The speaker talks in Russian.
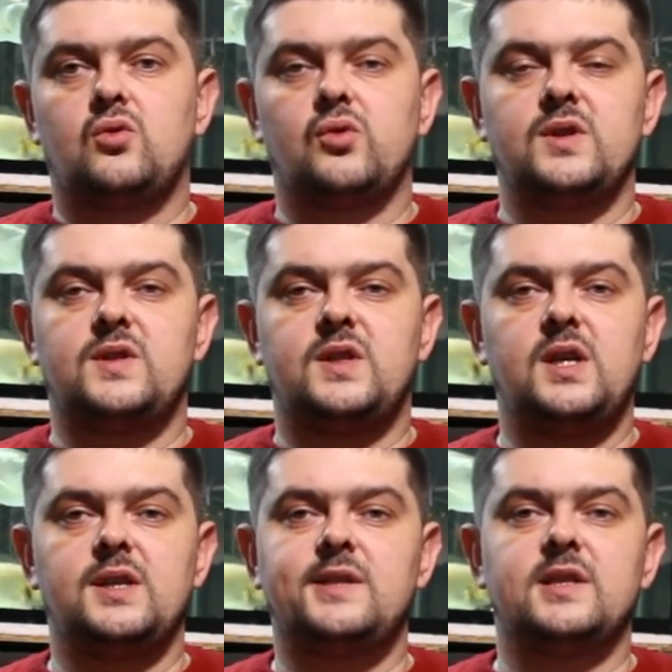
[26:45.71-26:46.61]
То есть,
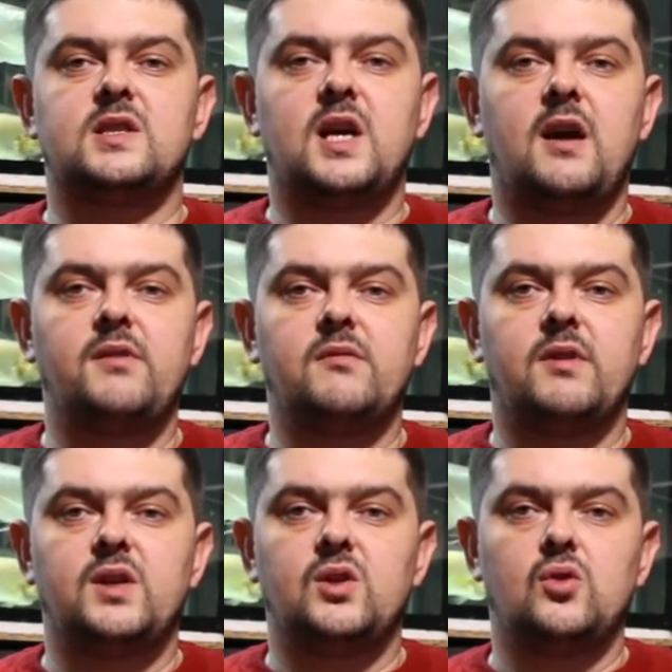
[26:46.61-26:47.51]
если
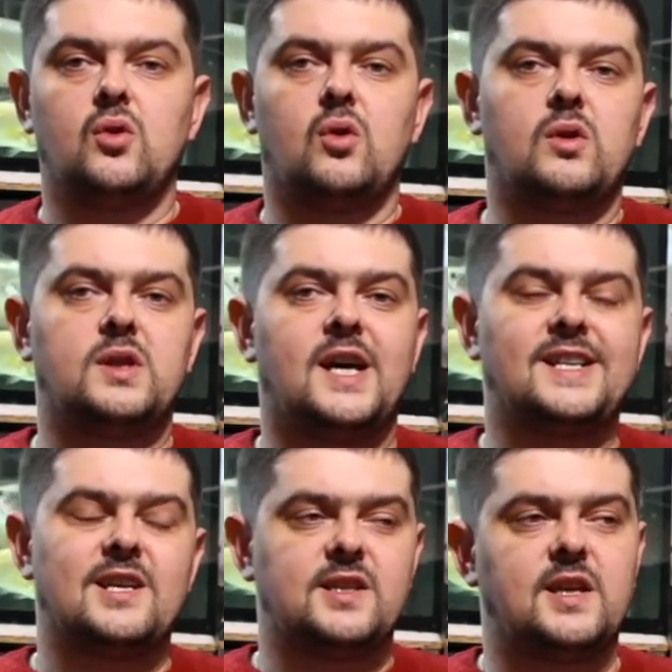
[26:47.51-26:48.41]
сравнивать ее
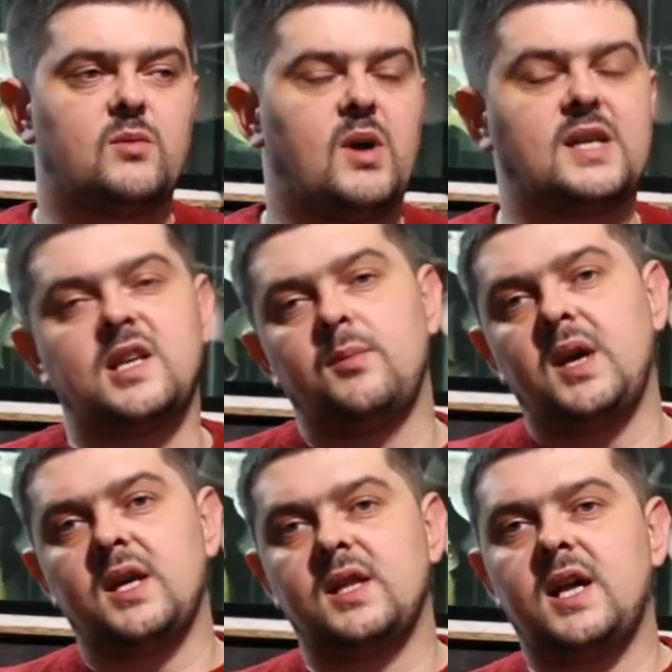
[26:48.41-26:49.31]
даже с
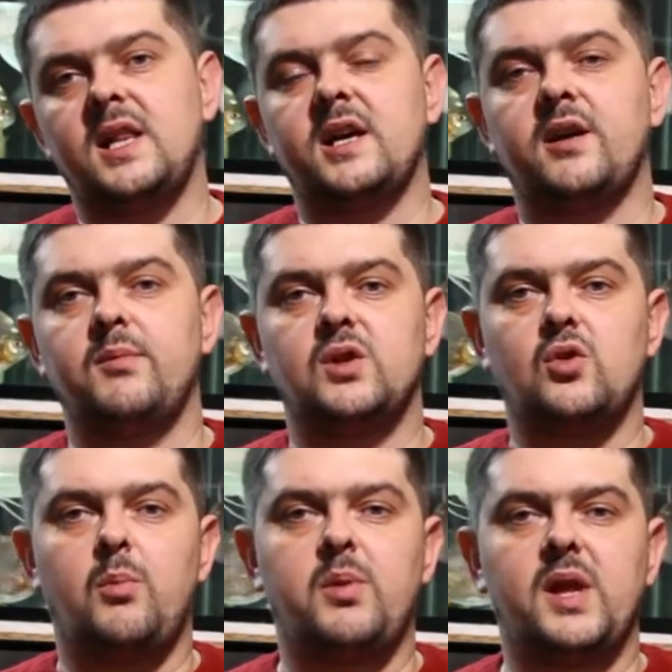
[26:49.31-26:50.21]
германскими аналогами,
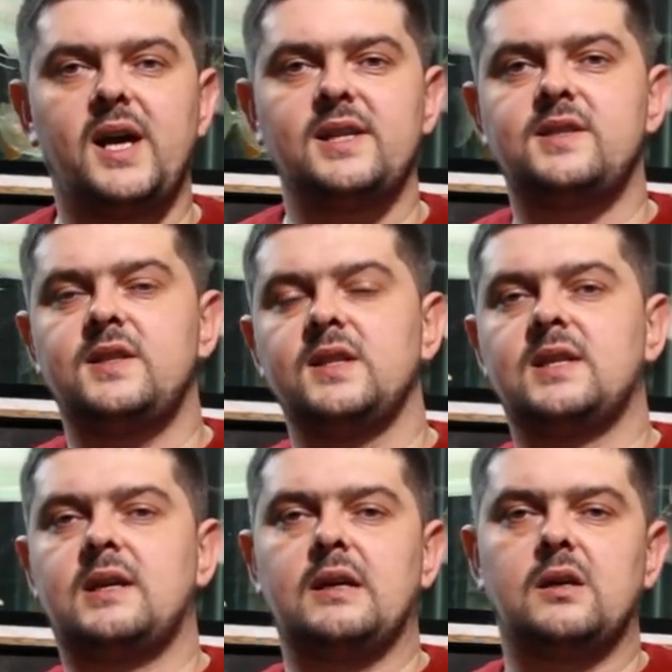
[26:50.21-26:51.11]
то
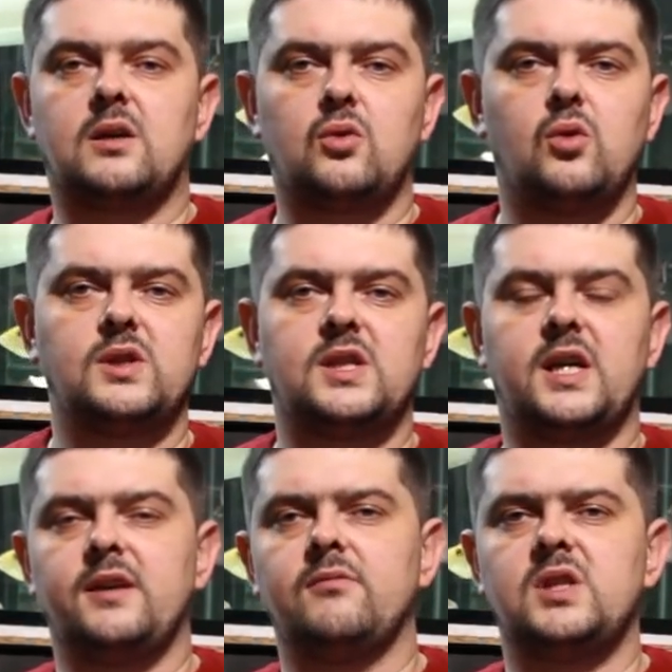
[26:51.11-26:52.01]
пластик, э,
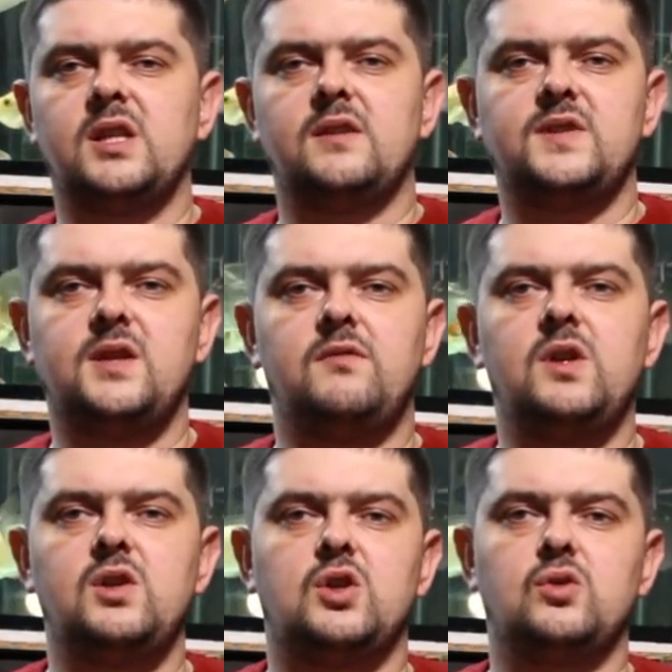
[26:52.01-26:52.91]
ротор и вот эти все
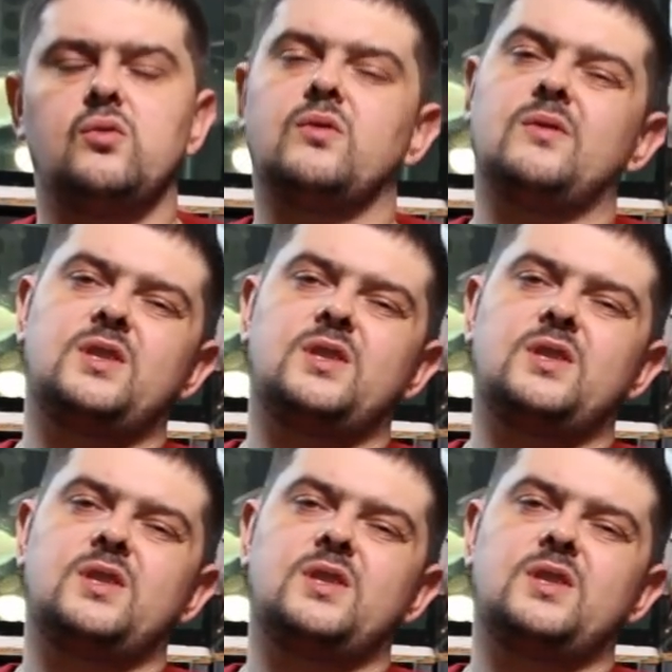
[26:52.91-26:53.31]
вещи, ну,